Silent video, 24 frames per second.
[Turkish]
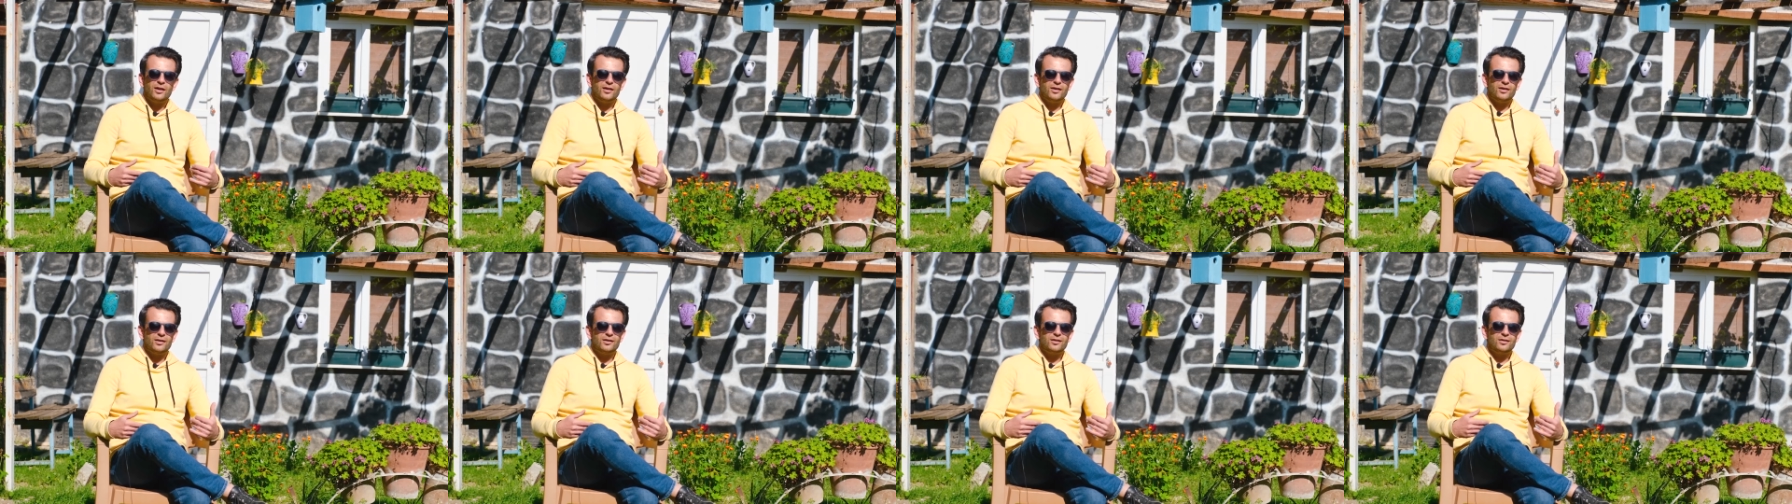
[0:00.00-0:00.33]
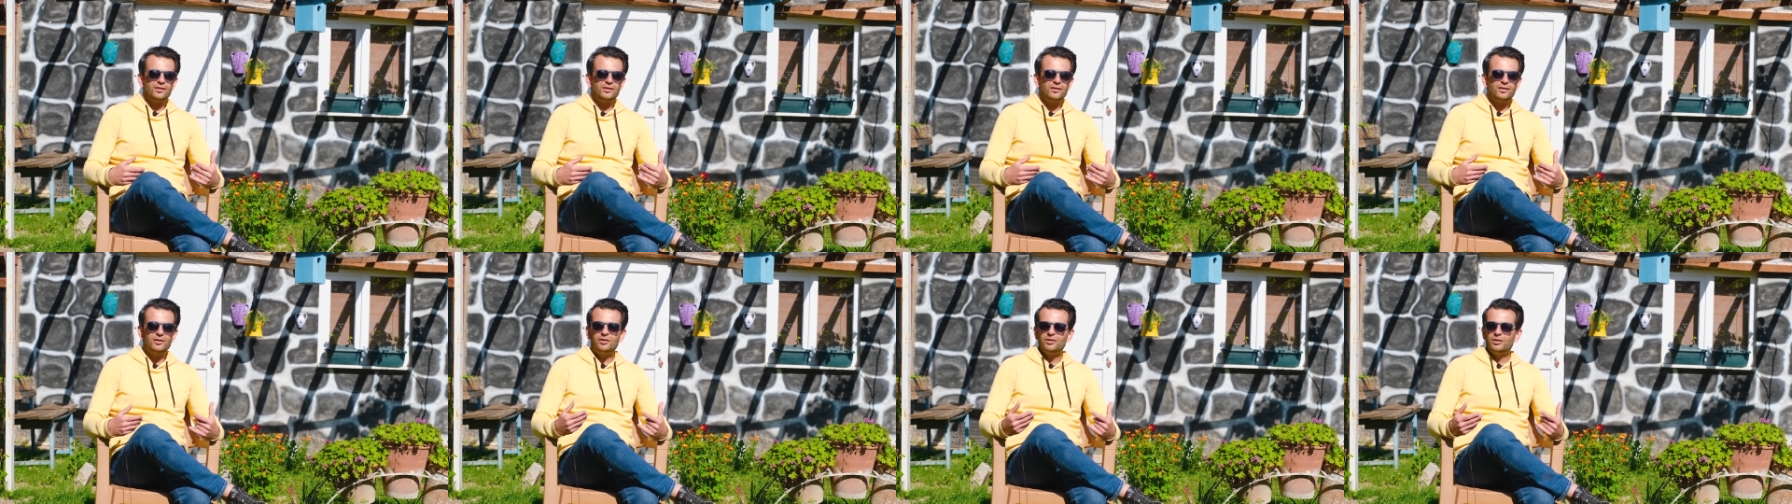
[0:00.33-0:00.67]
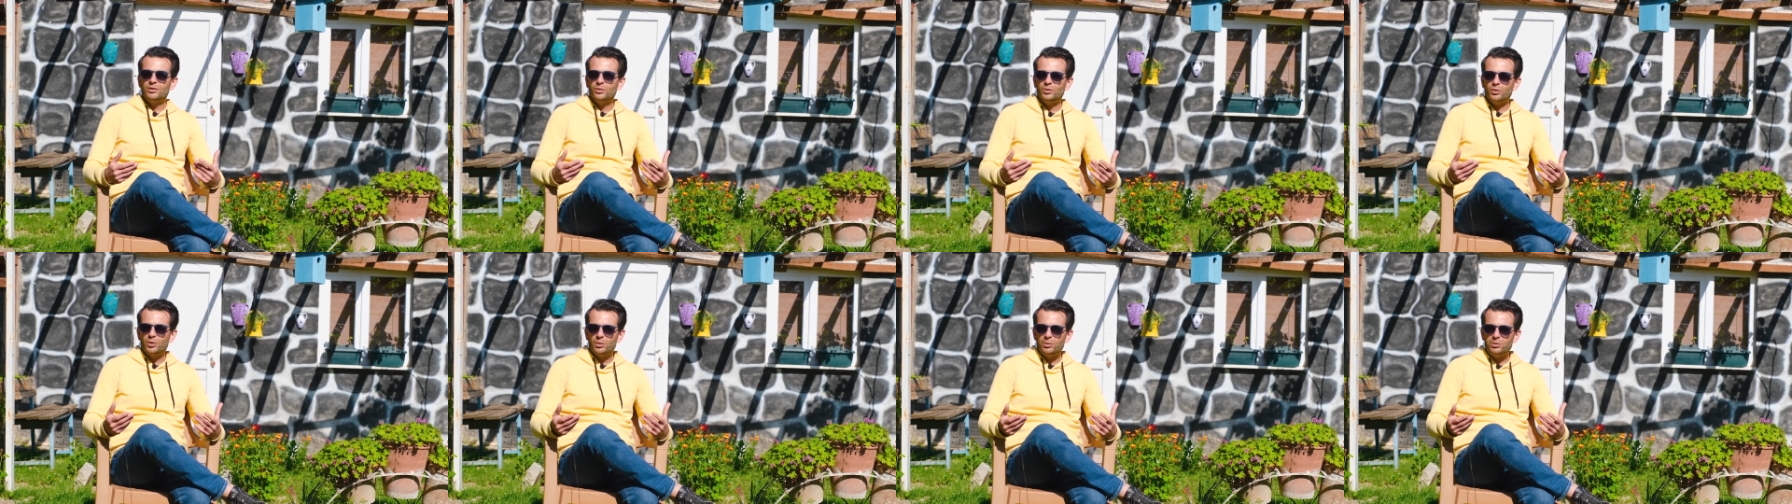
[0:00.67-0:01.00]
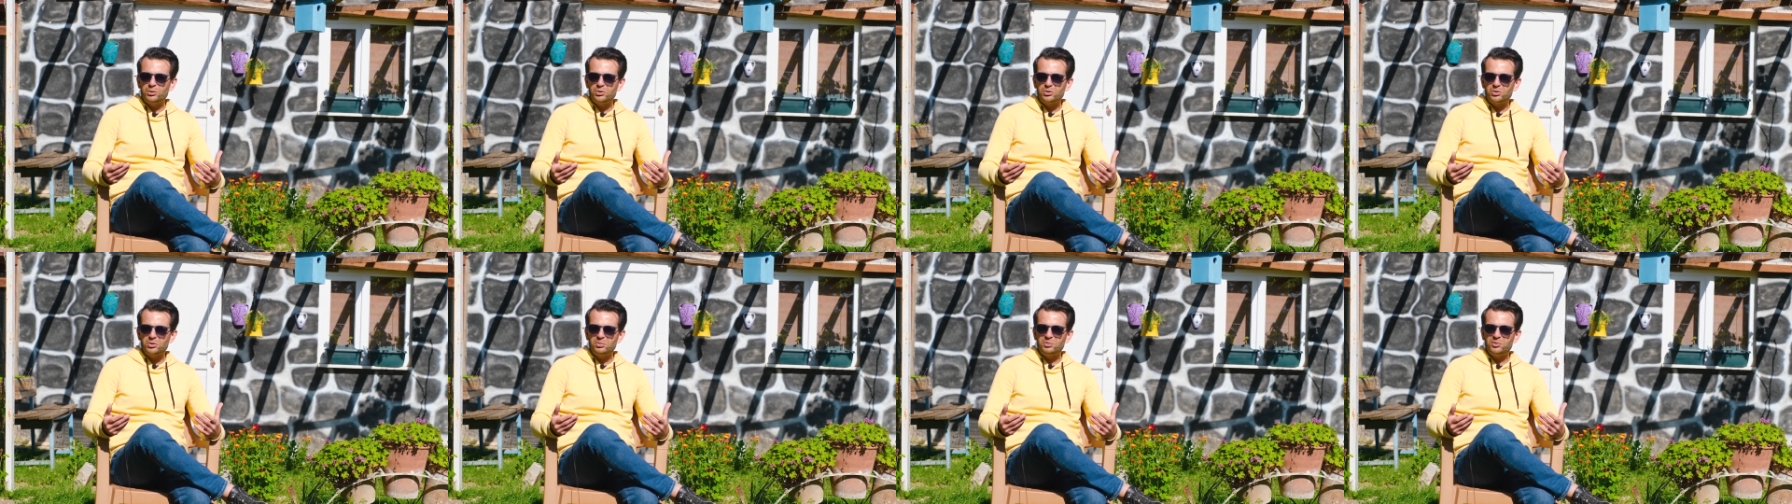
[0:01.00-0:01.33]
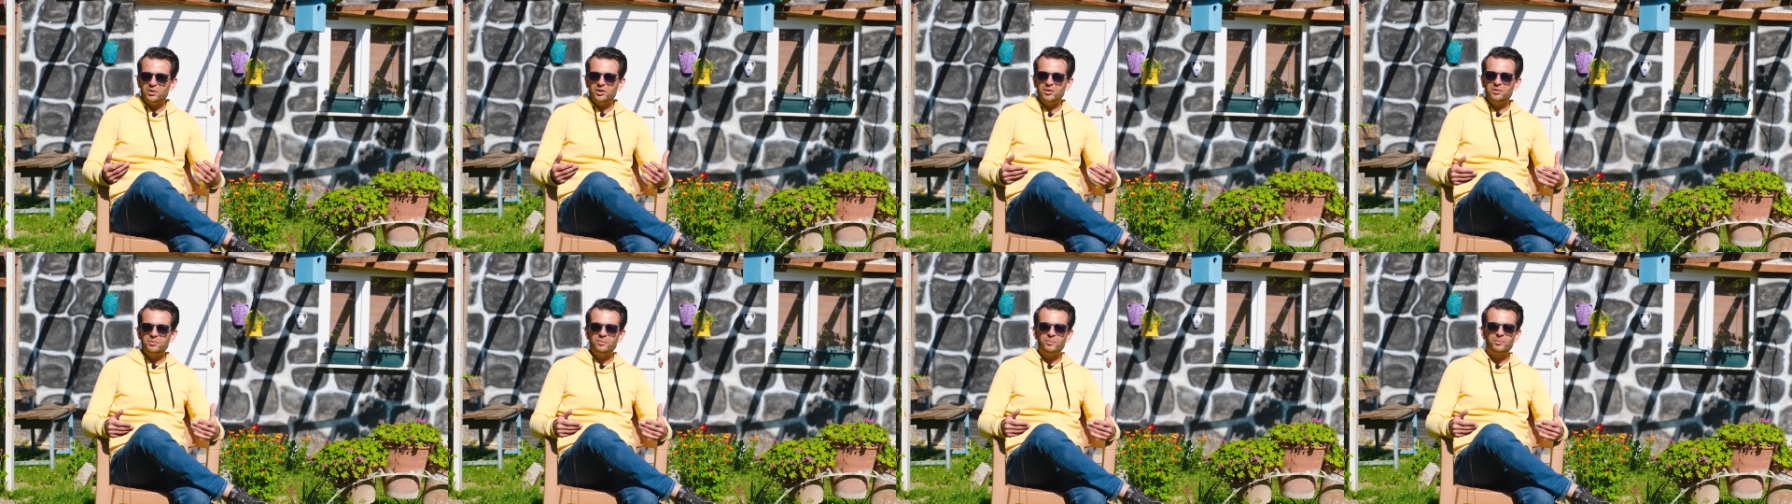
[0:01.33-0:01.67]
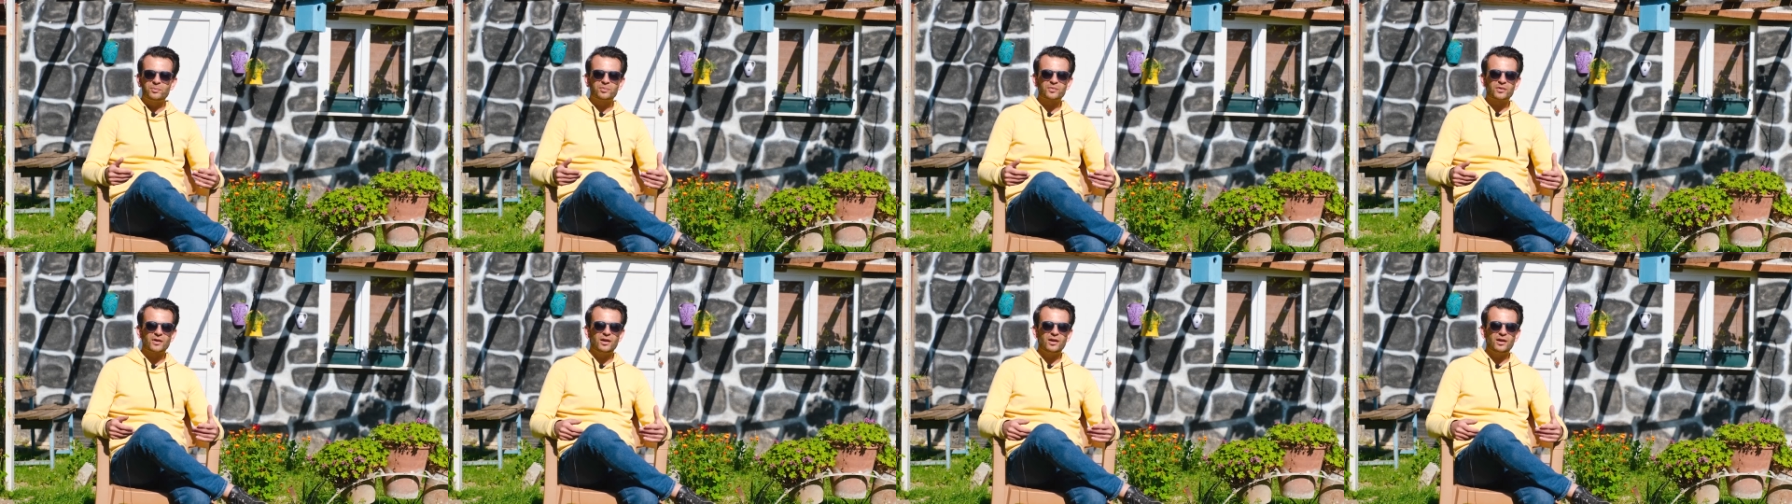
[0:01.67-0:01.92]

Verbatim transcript: e, tiskiniyor bir durumdayım